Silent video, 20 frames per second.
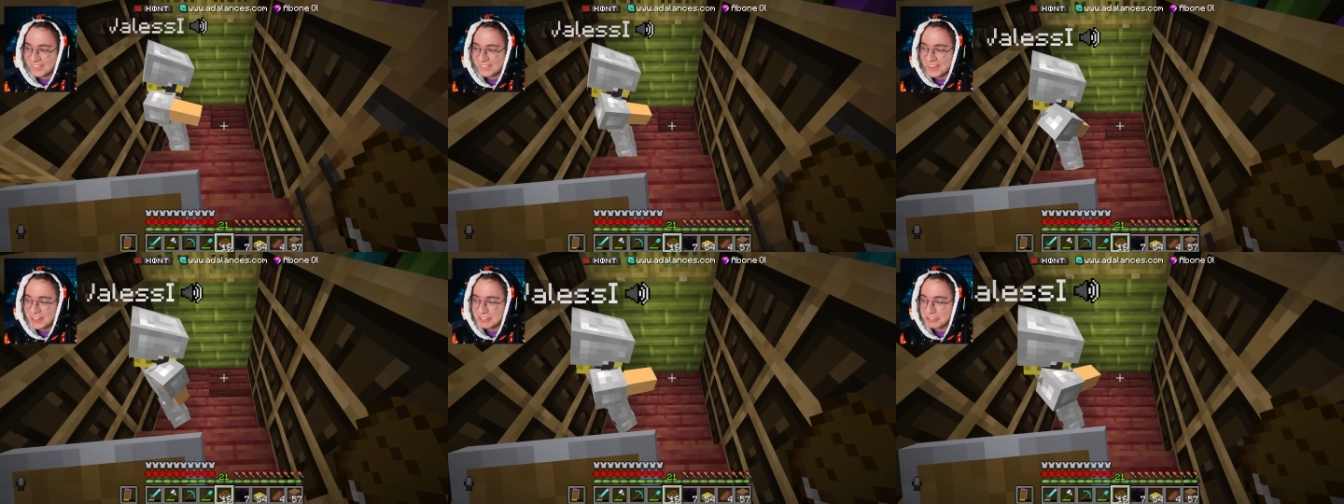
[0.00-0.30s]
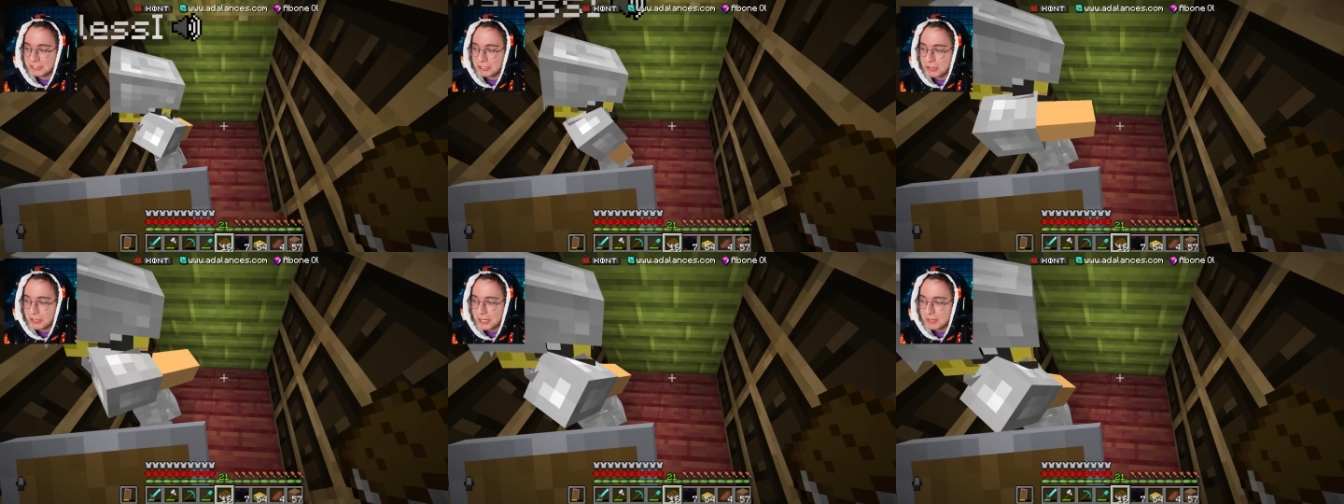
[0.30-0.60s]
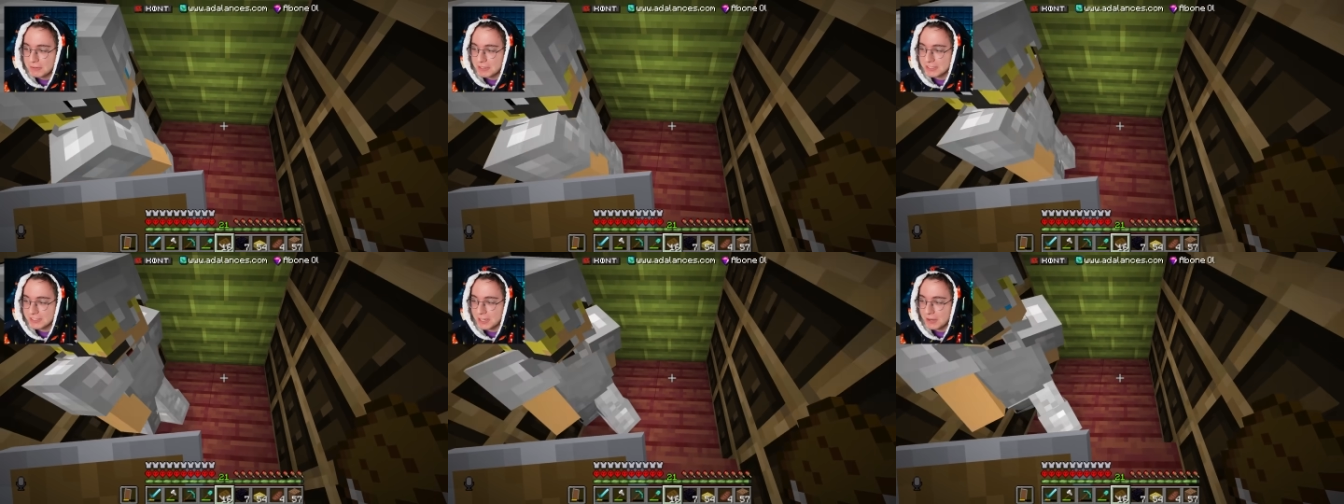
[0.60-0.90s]
ben
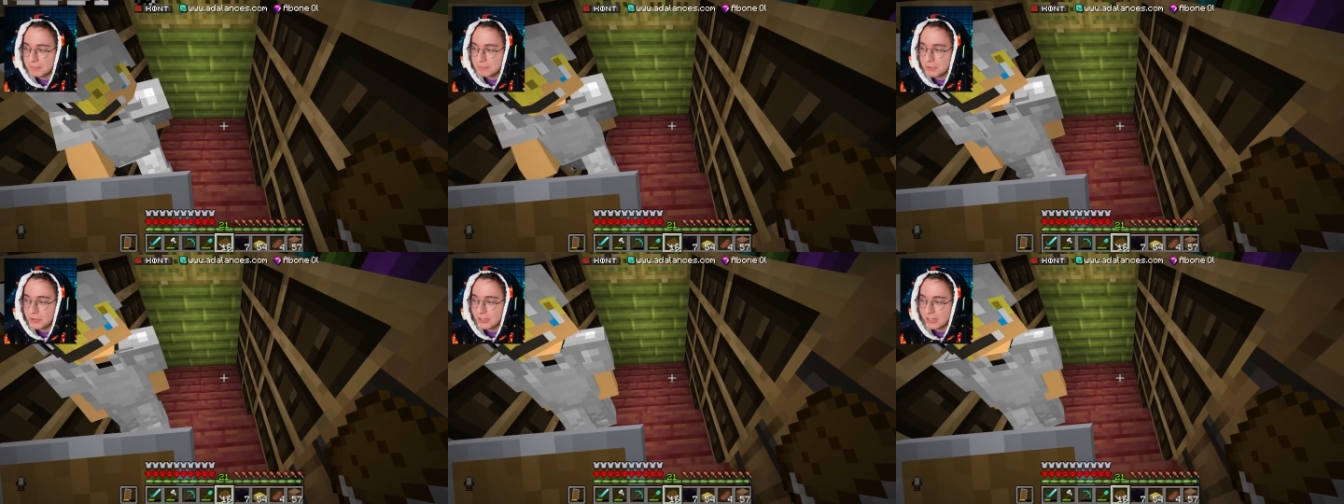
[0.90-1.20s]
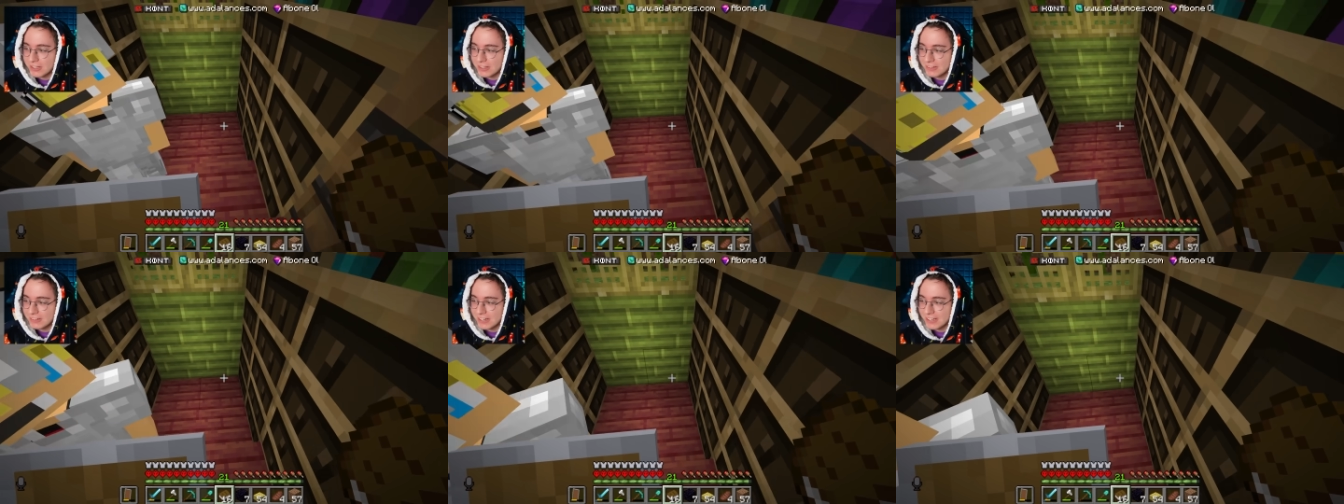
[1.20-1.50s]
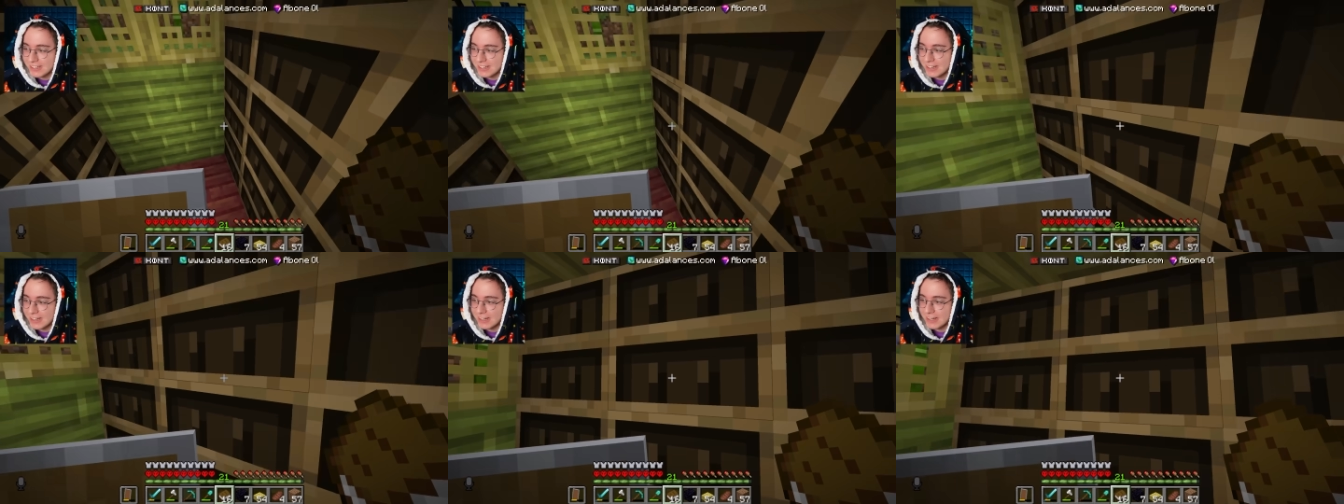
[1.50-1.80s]
söylemesem bu arada
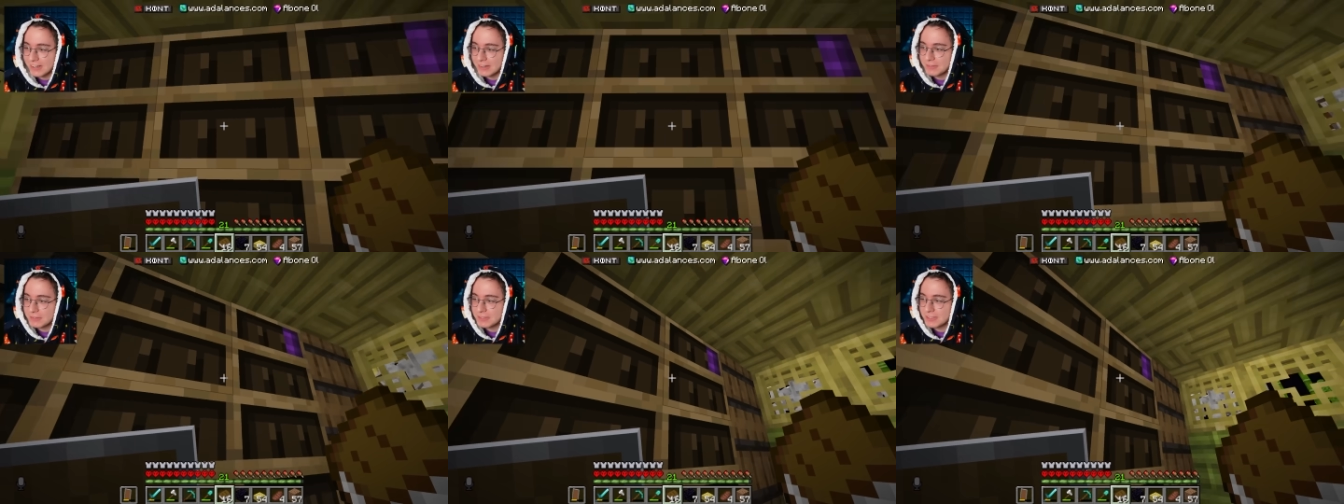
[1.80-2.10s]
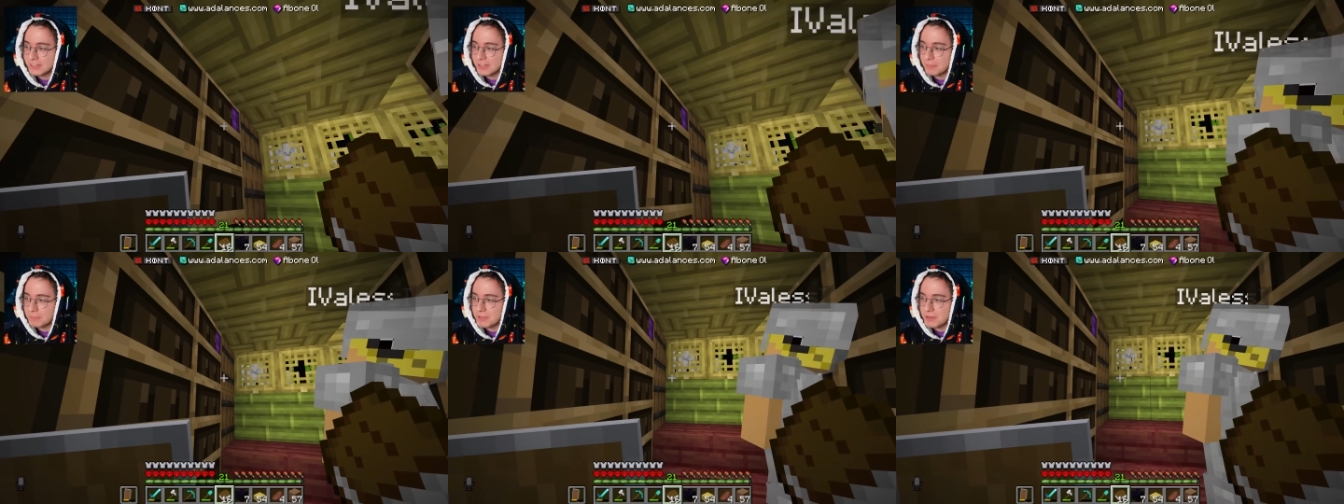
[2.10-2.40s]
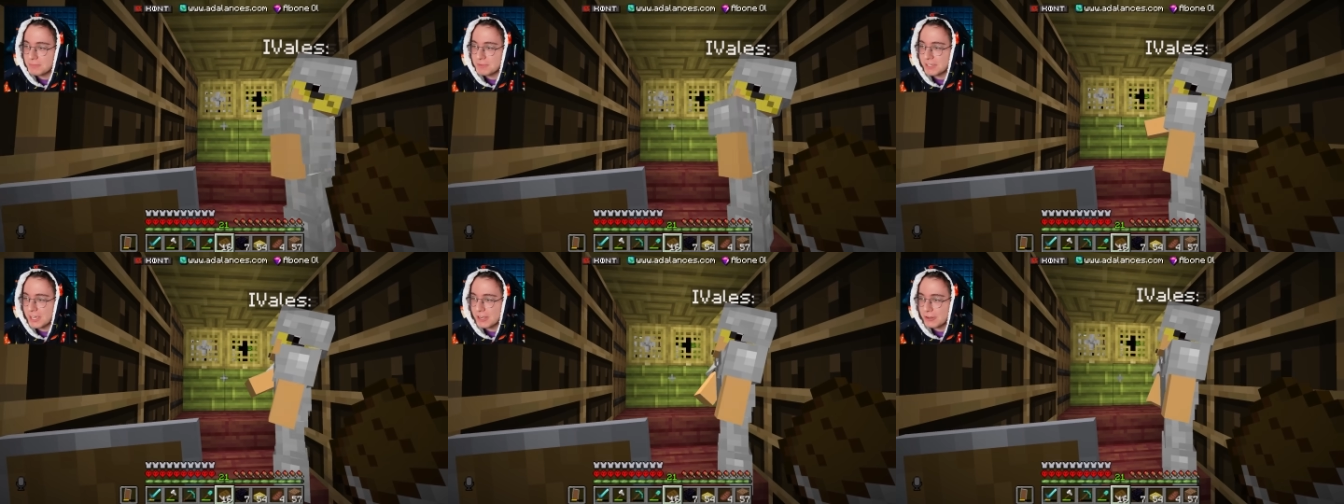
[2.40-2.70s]
var ya.
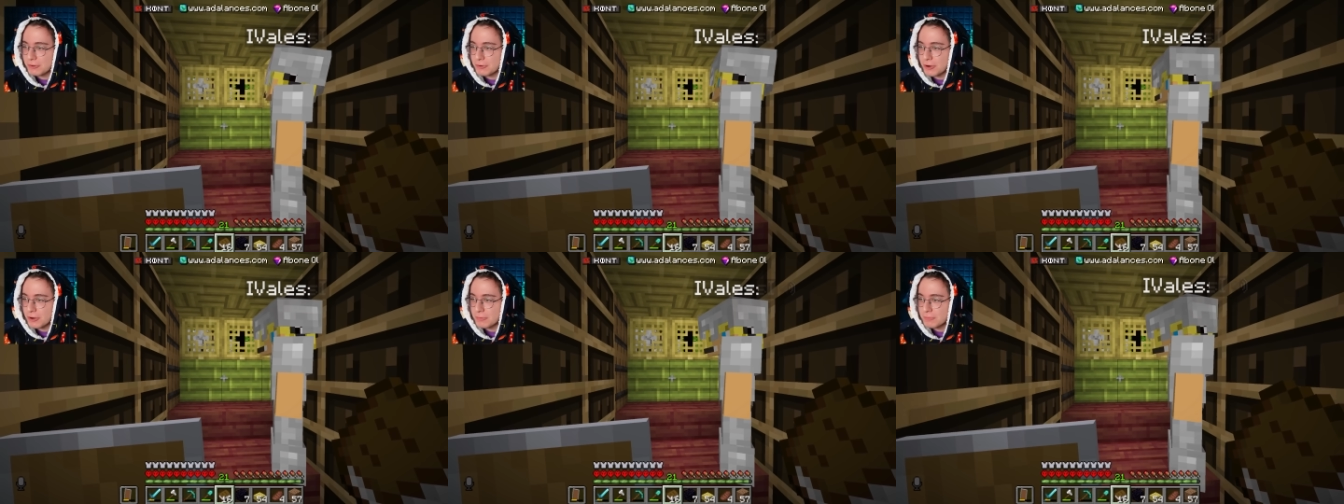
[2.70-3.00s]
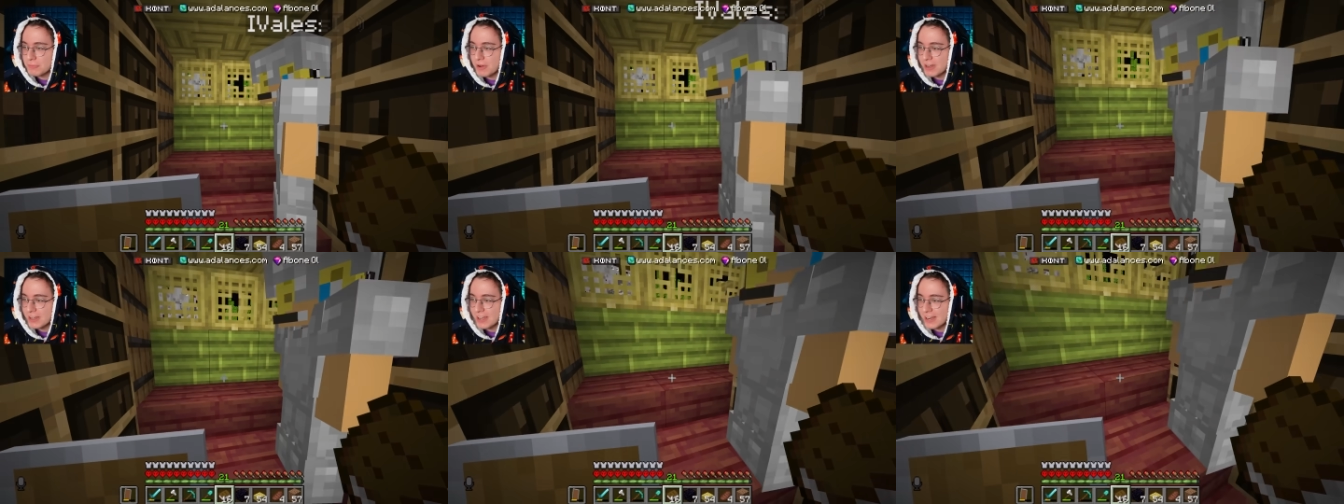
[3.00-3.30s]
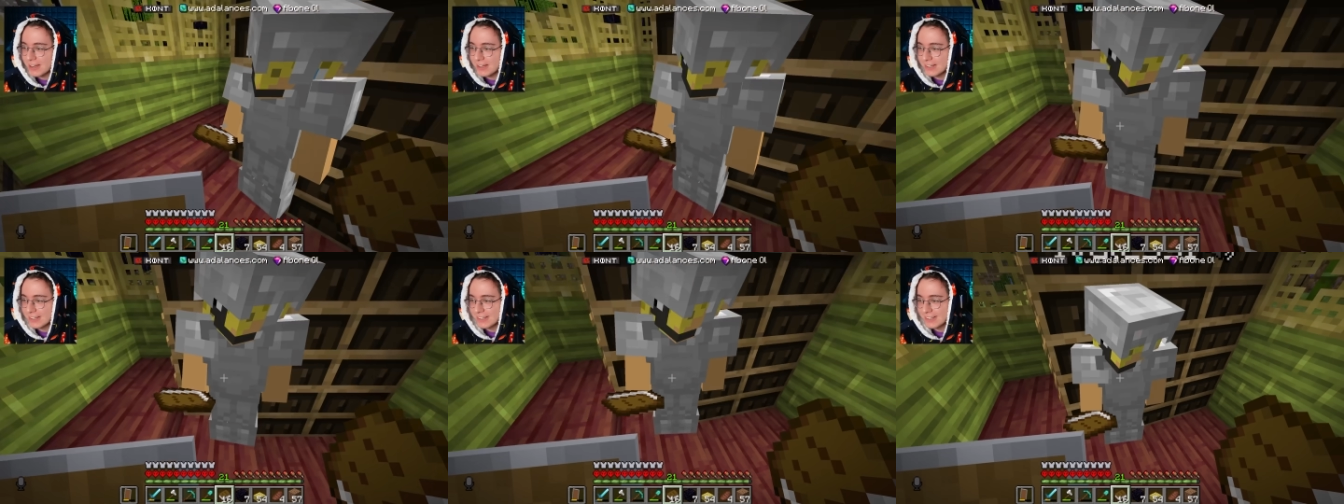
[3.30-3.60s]
Kitaplarımı geri koy
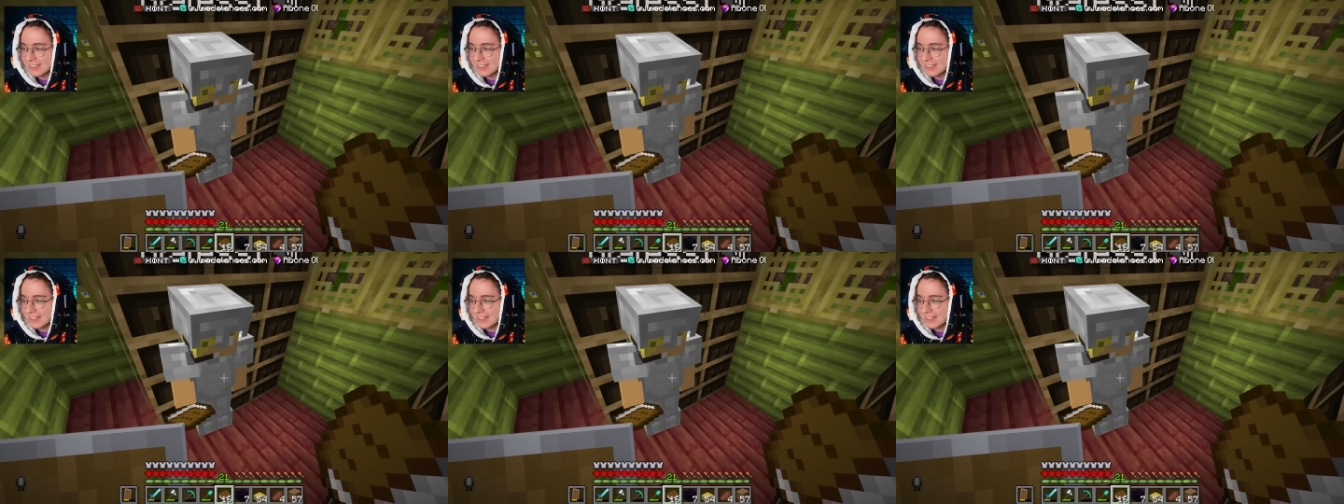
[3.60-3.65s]
manyak.